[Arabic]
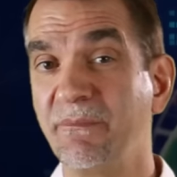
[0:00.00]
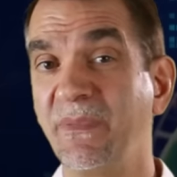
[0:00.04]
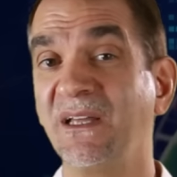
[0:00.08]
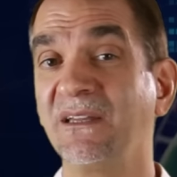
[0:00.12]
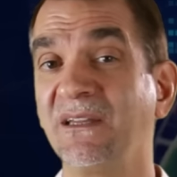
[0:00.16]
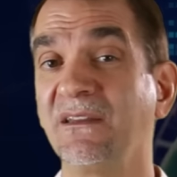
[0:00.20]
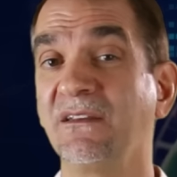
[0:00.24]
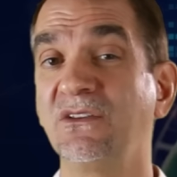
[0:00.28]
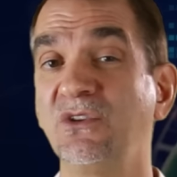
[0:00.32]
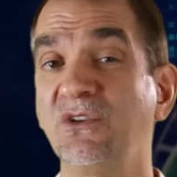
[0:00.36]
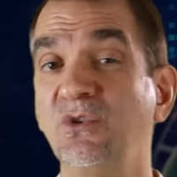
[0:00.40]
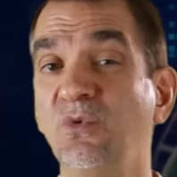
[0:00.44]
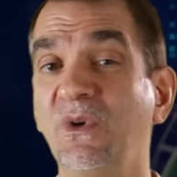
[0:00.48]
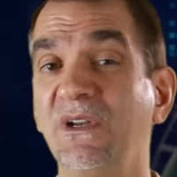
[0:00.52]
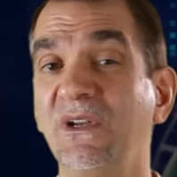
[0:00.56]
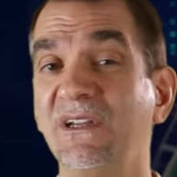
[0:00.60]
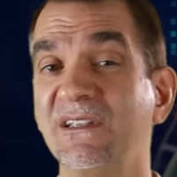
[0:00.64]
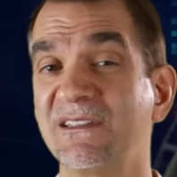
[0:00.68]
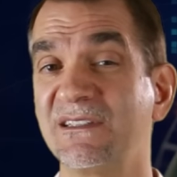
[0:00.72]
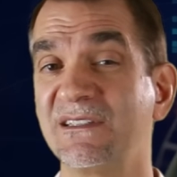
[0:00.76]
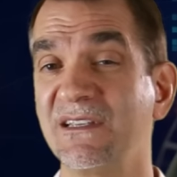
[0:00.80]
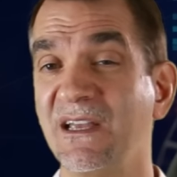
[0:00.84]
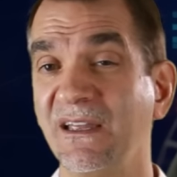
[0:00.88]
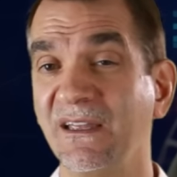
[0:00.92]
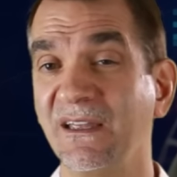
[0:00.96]
بعض الدول
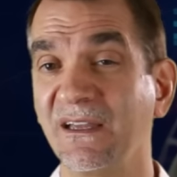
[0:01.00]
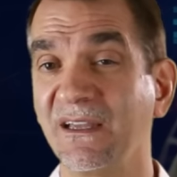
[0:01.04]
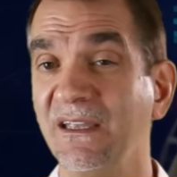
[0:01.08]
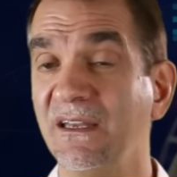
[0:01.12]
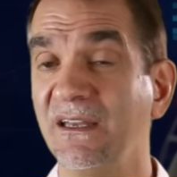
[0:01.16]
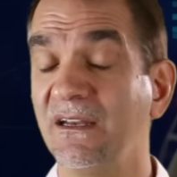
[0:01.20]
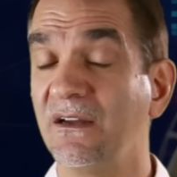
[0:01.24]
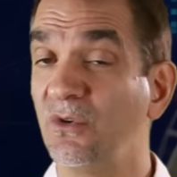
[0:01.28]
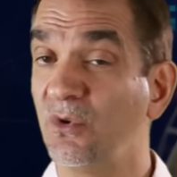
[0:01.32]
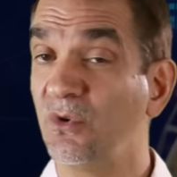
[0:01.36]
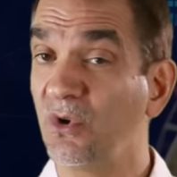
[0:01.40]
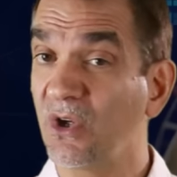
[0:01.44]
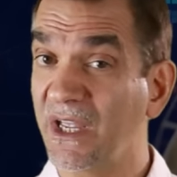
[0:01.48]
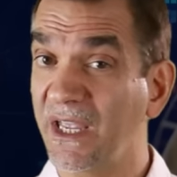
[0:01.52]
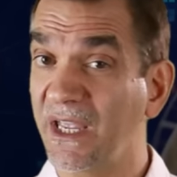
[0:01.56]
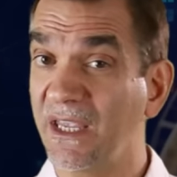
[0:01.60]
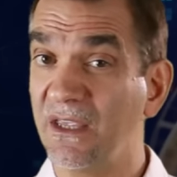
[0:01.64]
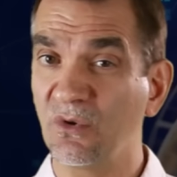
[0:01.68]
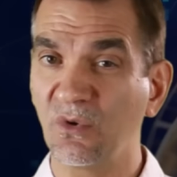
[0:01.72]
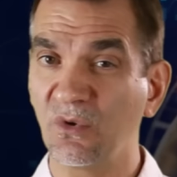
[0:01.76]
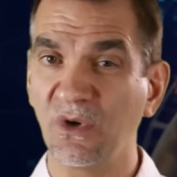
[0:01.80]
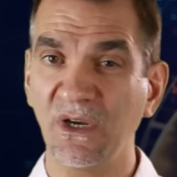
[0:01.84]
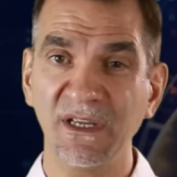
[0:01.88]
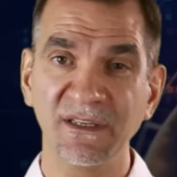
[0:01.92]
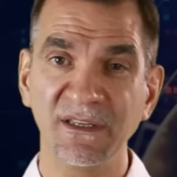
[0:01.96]
السائقين أنه
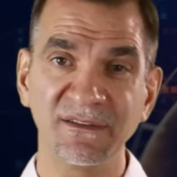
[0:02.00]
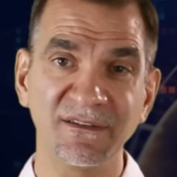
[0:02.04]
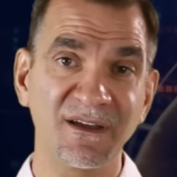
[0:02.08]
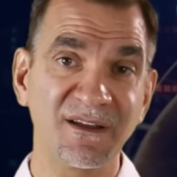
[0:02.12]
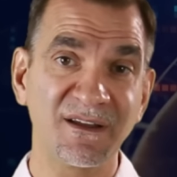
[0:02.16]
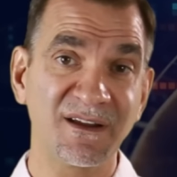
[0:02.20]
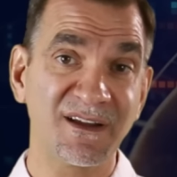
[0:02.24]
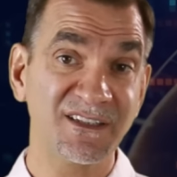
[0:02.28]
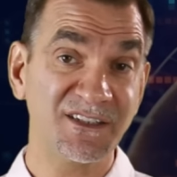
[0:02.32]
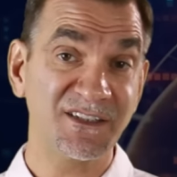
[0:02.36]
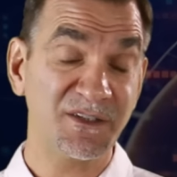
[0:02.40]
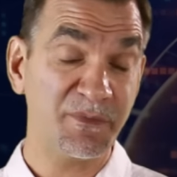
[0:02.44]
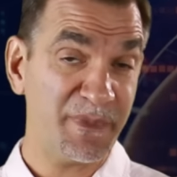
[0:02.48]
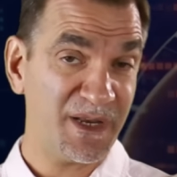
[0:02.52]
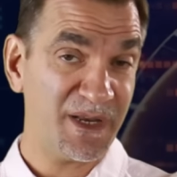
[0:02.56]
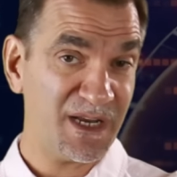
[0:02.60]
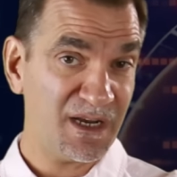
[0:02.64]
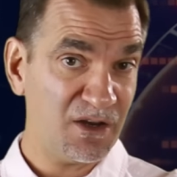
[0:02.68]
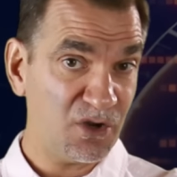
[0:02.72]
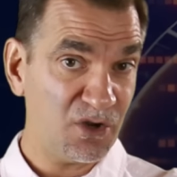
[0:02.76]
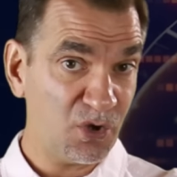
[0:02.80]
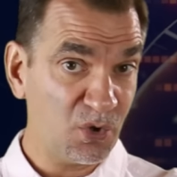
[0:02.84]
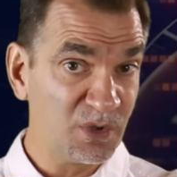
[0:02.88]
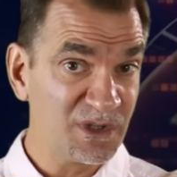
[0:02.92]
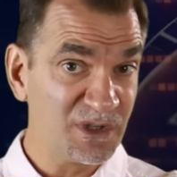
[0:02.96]
يغيروا الإطارات من
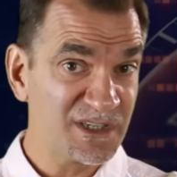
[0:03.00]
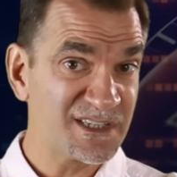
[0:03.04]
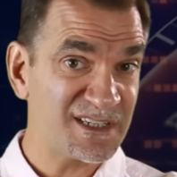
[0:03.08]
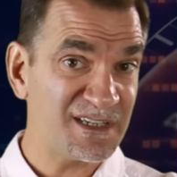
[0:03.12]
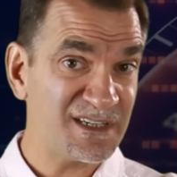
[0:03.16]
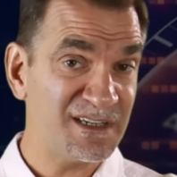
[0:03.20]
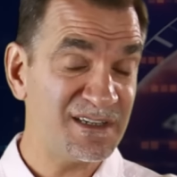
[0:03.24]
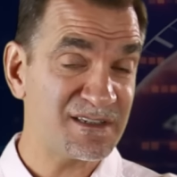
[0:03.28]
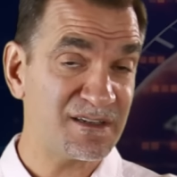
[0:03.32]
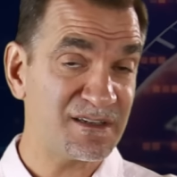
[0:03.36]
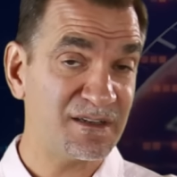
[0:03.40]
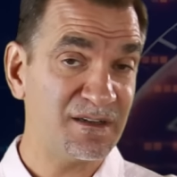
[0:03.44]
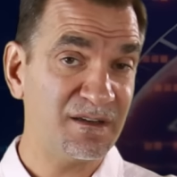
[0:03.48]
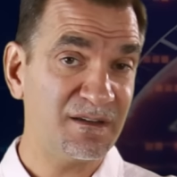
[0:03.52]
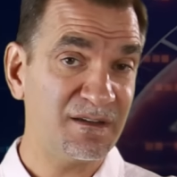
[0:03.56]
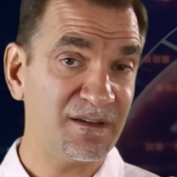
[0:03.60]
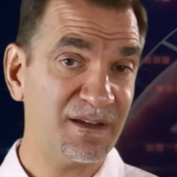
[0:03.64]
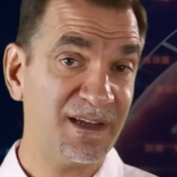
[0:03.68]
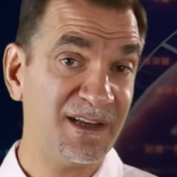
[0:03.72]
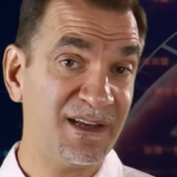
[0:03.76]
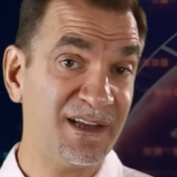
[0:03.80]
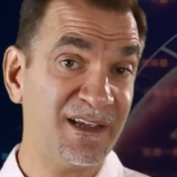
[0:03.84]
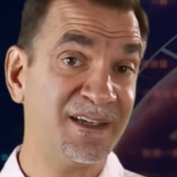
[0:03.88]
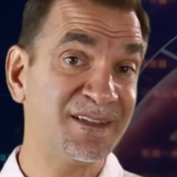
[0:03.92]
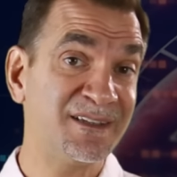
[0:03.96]
الأول سيزن
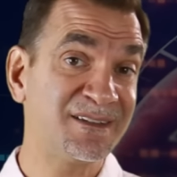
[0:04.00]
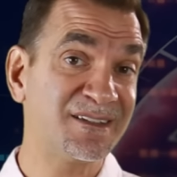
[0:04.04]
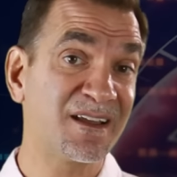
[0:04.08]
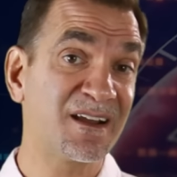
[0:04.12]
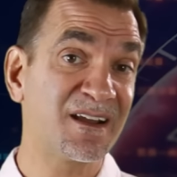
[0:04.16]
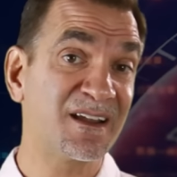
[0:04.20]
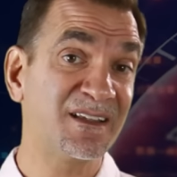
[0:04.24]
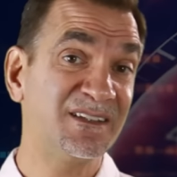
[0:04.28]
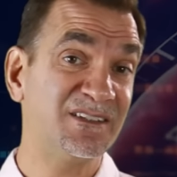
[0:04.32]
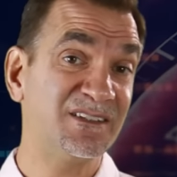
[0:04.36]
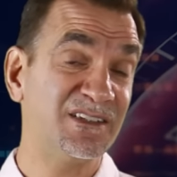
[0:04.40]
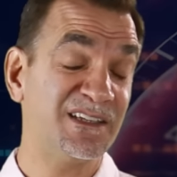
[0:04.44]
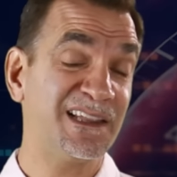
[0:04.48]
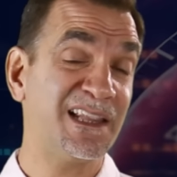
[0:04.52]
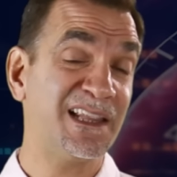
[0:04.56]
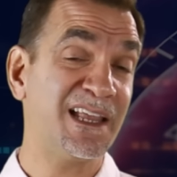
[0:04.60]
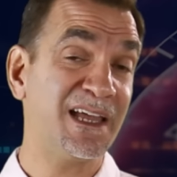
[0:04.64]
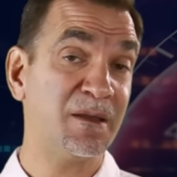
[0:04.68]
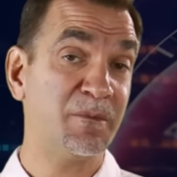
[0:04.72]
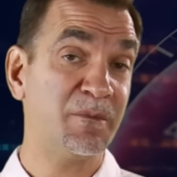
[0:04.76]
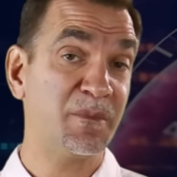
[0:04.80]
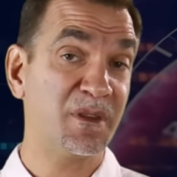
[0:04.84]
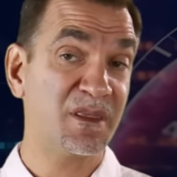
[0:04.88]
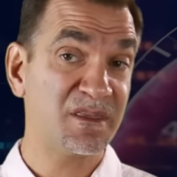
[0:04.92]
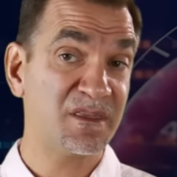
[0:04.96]
إلى إطارات
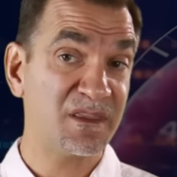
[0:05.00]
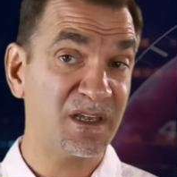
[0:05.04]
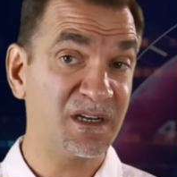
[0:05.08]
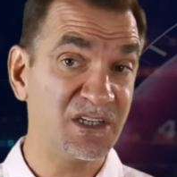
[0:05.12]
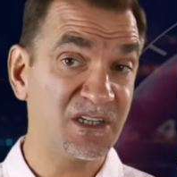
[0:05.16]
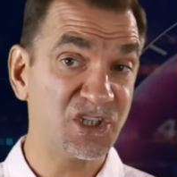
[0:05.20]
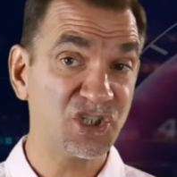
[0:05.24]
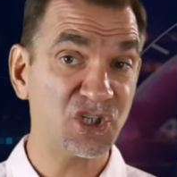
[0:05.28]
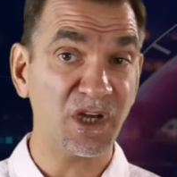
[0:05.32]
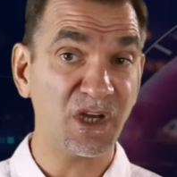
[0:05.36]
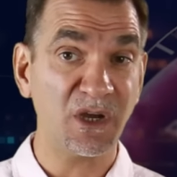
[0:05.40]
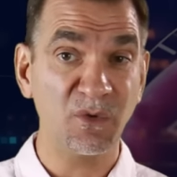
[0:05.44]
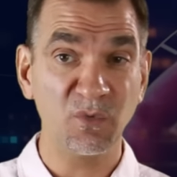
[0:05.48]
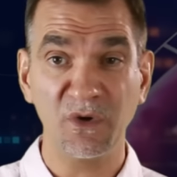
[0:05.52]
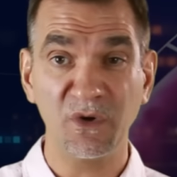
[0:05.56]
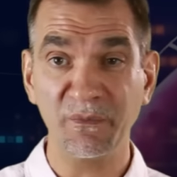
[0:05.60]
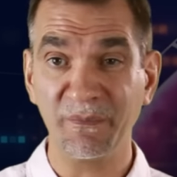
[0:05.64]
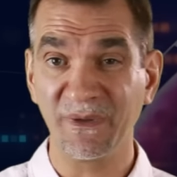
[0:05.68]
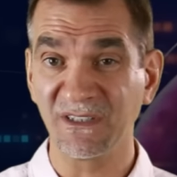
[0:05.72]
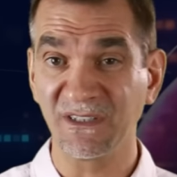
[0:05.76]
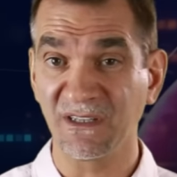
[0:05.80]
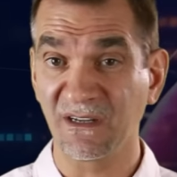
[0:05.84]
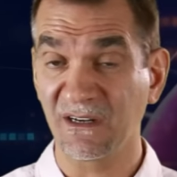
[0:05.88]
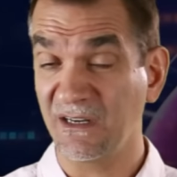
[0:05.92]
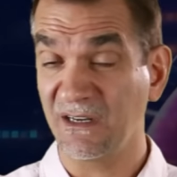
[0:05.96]
تلائم الثلج أو
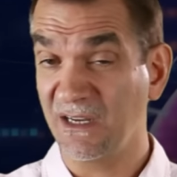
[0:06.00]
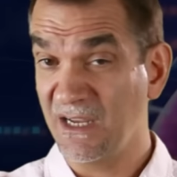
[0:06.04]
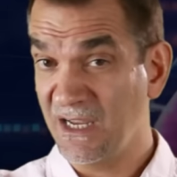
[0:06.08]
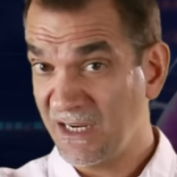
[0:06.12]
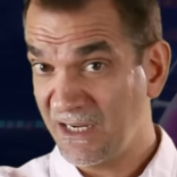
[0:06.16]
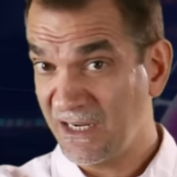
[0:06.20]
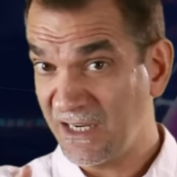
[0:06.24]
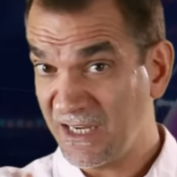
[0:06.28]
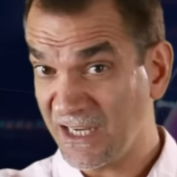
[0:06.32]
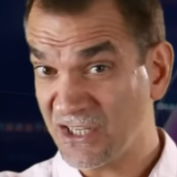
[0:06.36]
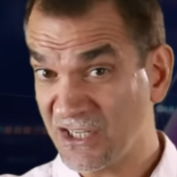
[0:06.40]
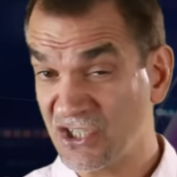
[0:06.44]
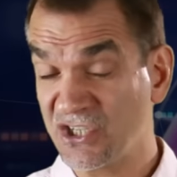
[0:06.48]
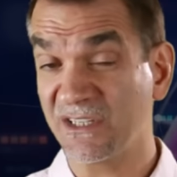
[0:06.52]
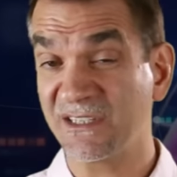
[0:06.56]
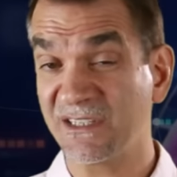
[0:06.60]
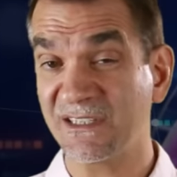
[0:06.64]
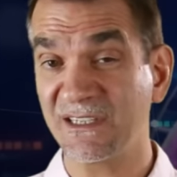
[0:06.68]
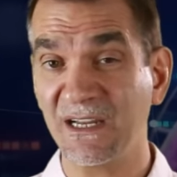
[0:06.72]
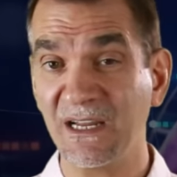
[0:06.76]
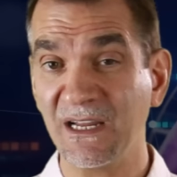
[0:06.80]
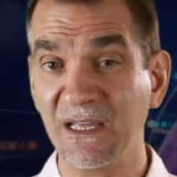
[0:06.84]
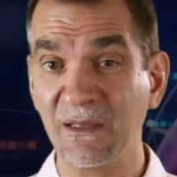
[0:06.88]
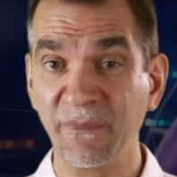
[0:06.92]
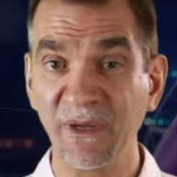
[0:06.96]
المطر لأجل
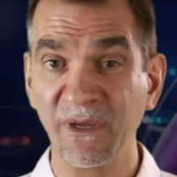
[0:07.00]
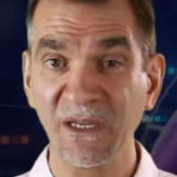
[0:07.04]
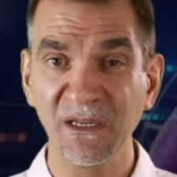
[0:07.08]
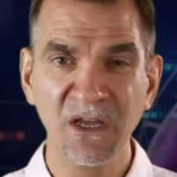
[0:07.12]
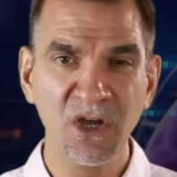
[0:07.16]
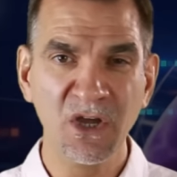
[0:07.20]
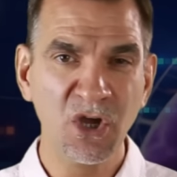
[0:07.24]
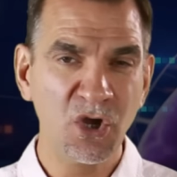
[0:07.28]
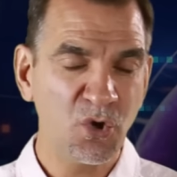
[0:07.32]
السلامة